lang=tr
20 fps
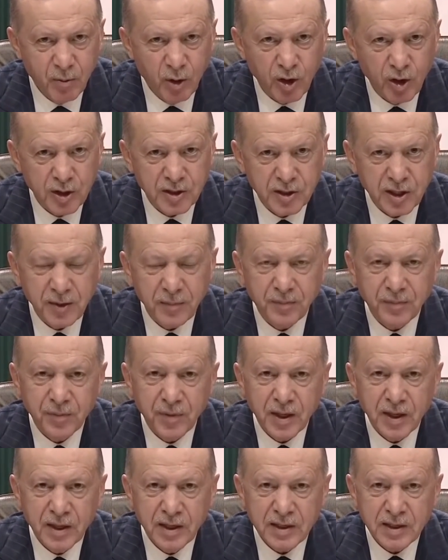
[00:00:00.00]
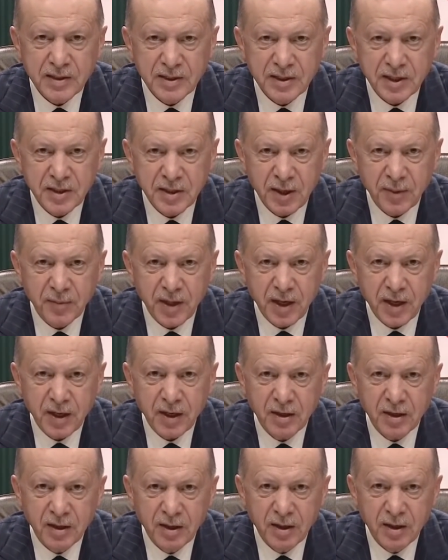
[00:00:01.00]
Böylece
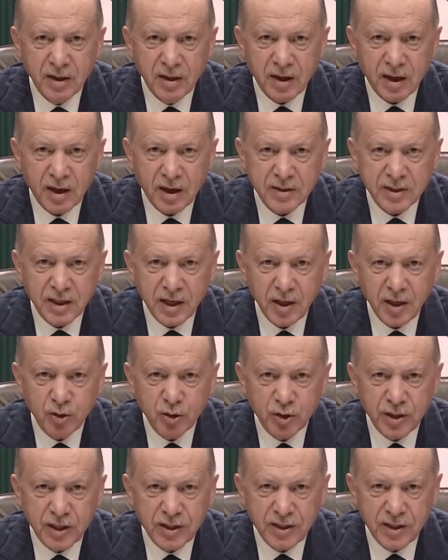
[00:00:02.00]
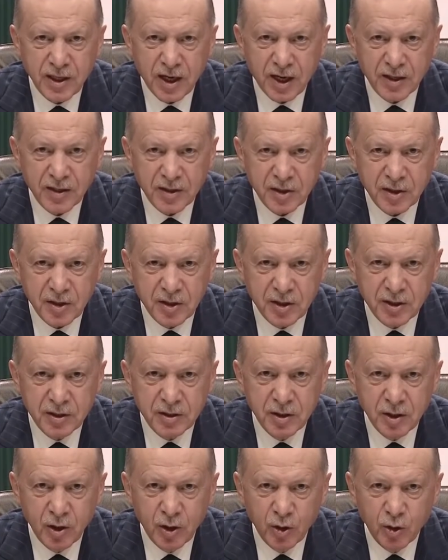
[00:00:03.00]
istihdamda asgari ücretin
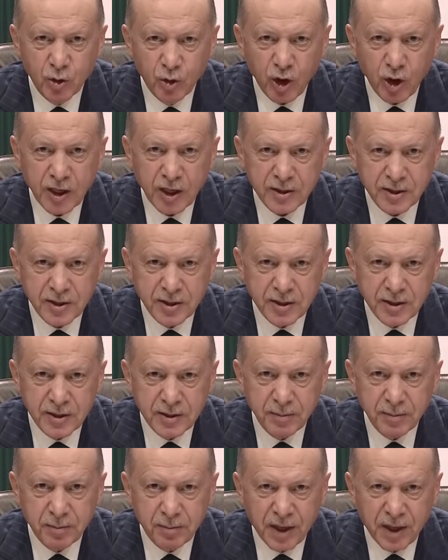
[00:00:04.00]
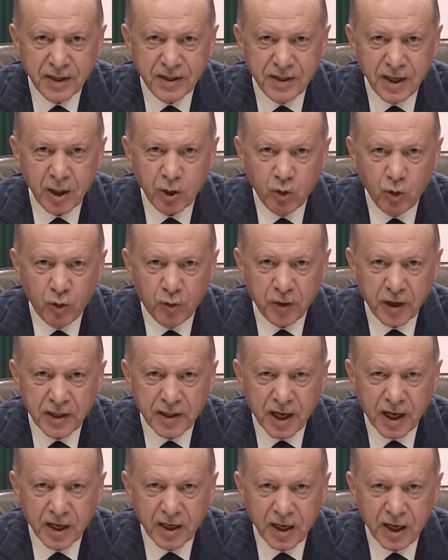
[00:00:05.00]
artışının yol açtığı maddi
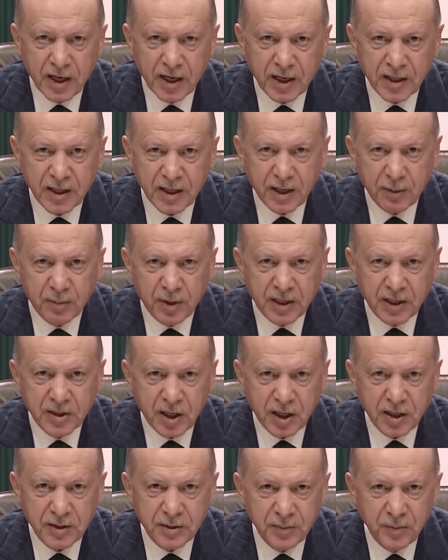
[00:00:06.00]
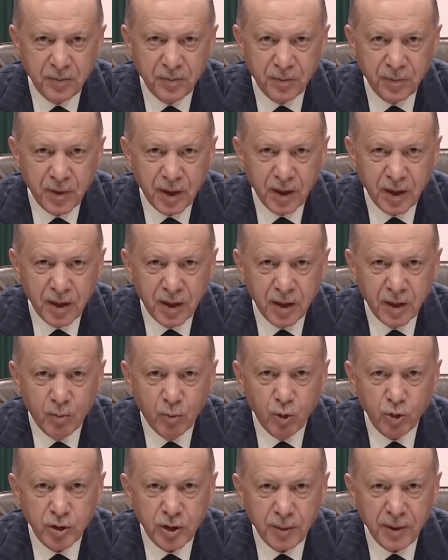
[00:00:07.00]
külfetten kaynaklanabilecek
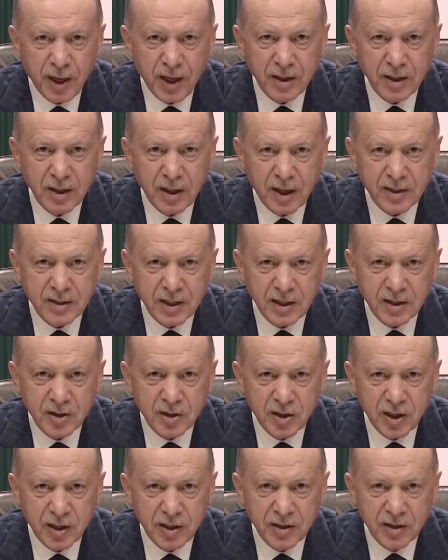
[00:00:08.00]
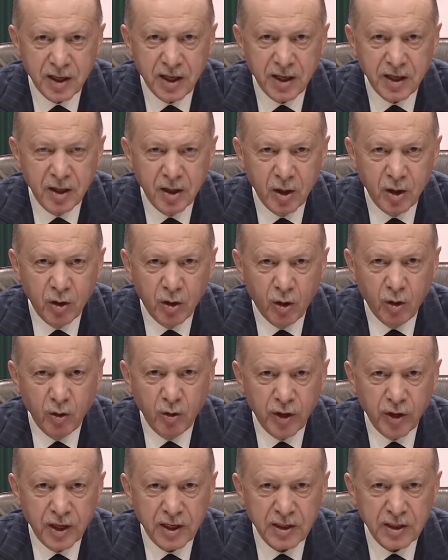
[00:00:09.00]
muhtemel azalışların da
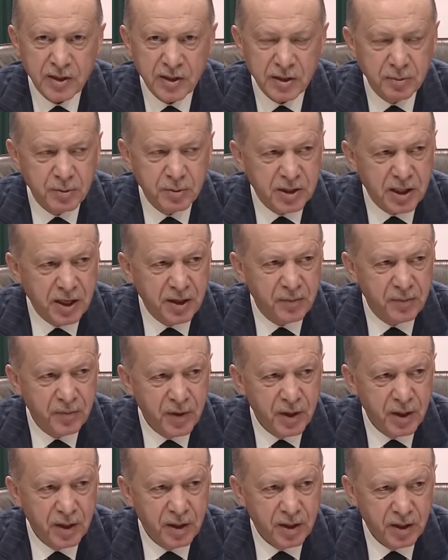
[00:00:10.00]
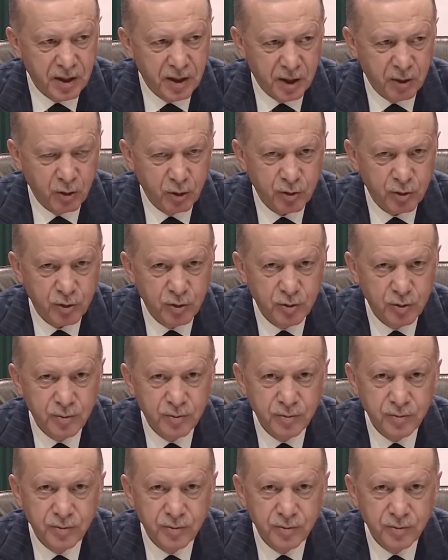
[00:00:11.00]
önüne geçtiğimize inanıyoruz.